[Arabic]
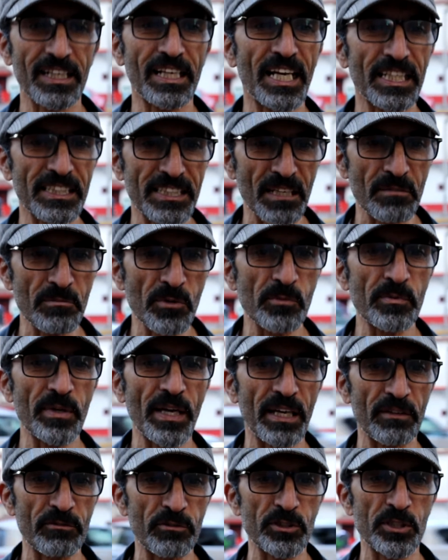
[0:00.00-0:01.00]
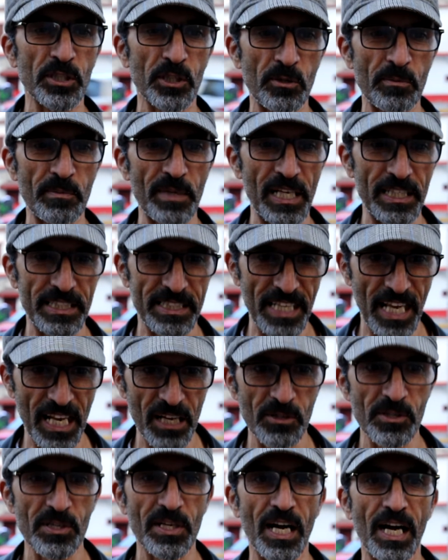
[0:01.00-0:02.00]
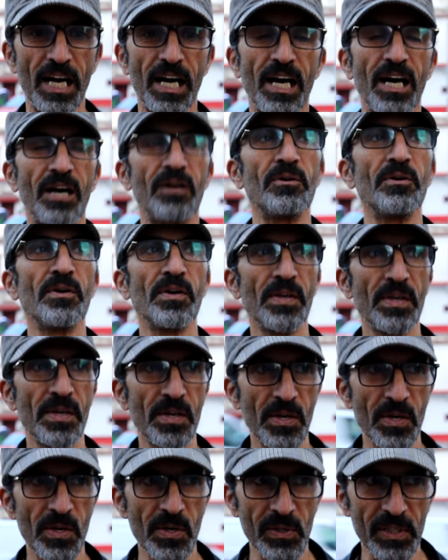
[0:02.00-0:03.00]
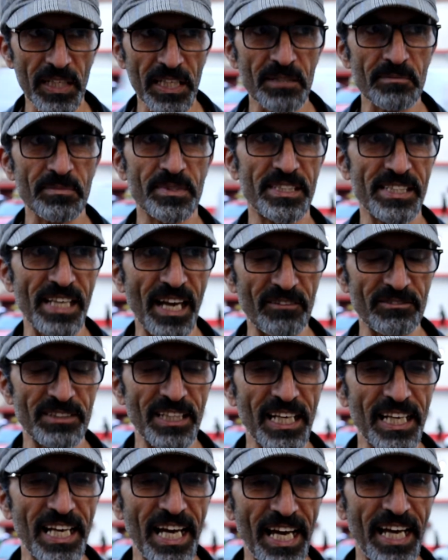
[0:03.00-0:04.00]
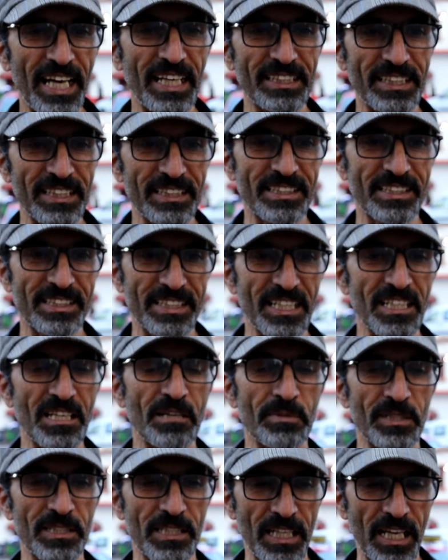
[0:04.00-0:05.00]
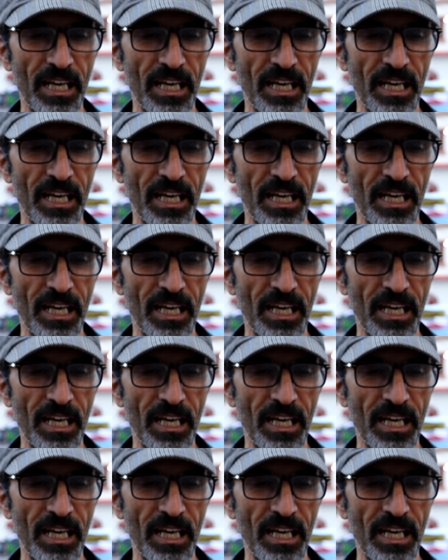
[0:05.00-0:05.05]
لا ترموا بانفسكم الى التهلكه كاين بزاف ديال الاحاديث حتى النبي صلى